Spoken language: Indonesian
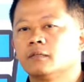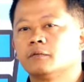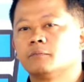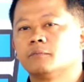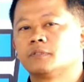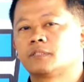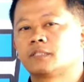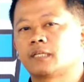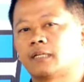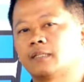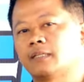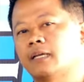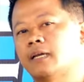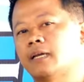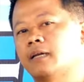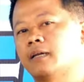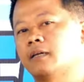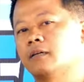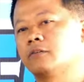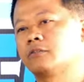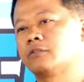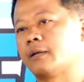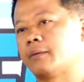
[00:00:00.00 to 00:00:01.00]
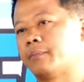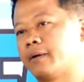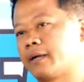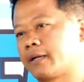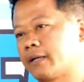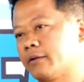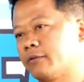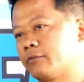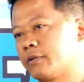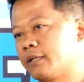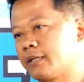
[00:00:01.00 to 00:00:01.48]
Misalnya udah
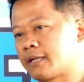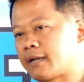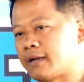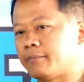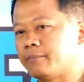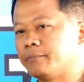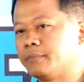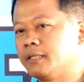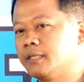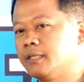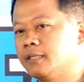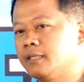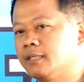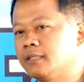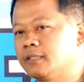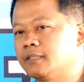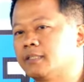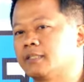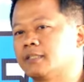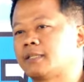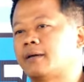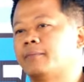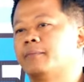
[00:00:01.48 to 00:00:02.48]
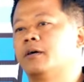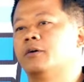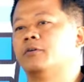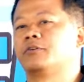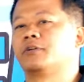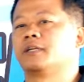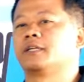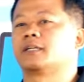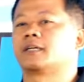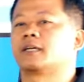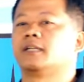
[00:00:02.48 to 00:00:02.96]
pakai urin kambing, ditambah
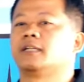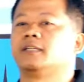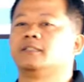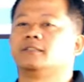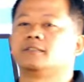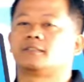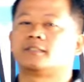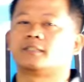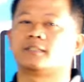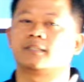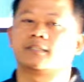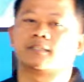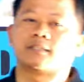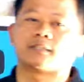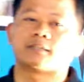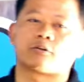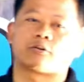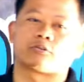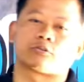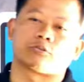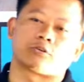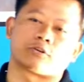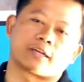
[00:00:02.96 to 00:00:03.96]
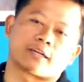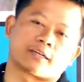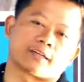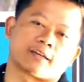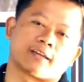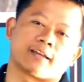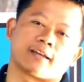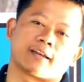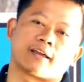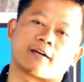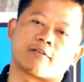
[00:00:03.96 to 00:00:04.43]
urin kelinci, kotoran
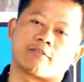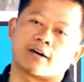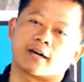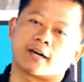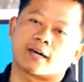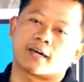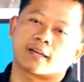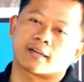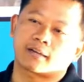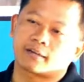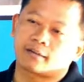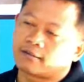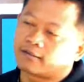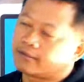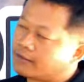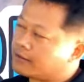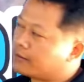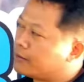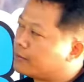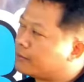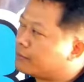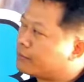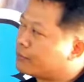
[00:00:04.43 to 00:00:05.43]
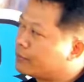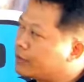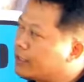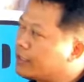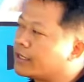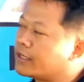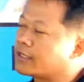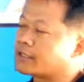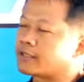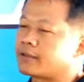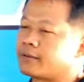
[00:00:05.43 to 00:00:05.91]
kelelawar,
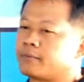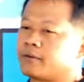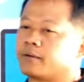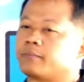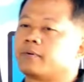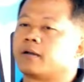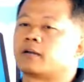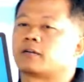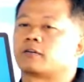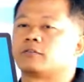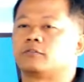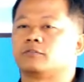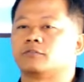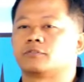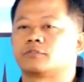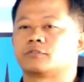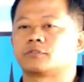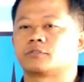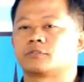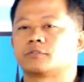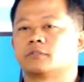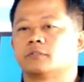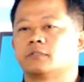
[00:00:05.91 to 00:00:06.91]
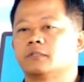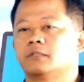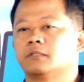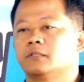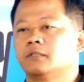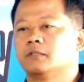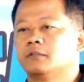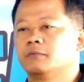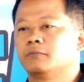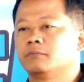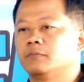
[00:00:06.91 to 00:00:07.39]
boleh tambah bagus.
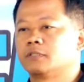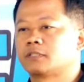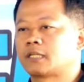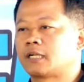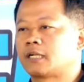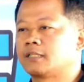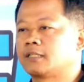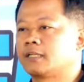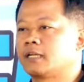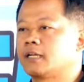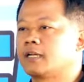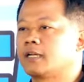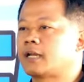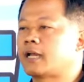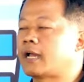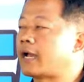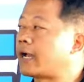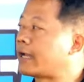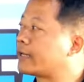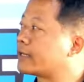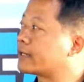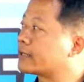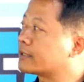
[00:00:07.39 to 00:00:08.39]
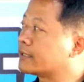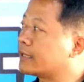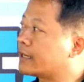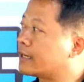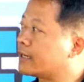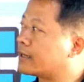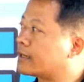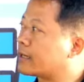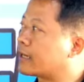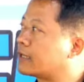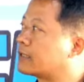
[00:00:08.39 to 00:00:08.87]
Misalnya
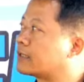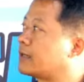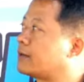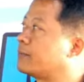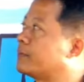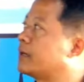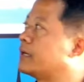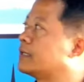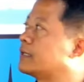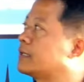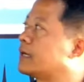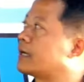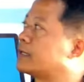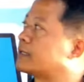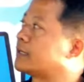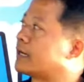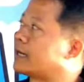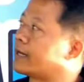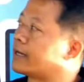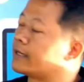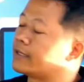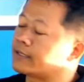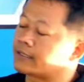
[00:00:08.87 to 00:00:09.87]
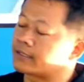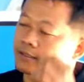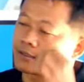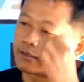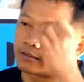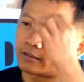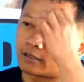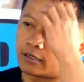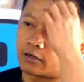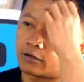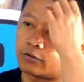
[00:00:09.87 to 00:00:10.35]
airnya kan tambahnya ada air,
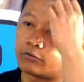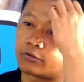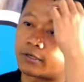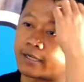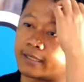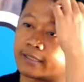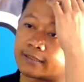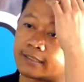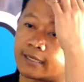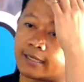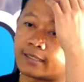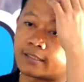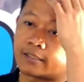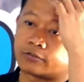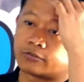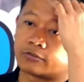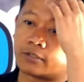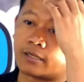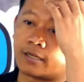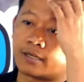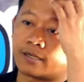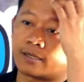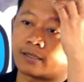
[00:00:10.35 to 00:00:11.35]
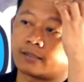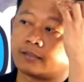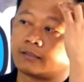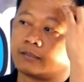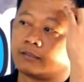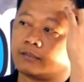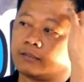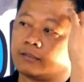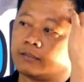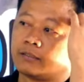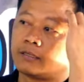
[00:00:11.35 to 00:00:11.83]
kalau urea cair juga.
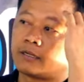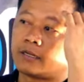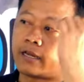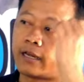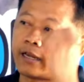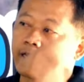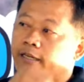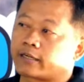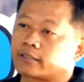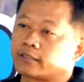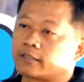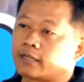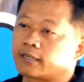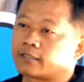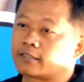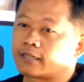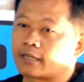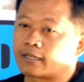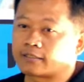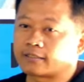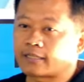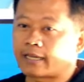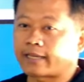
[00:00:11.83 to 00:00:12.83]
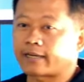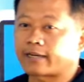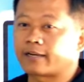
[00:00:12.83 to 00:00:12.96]
Airnya dikasih air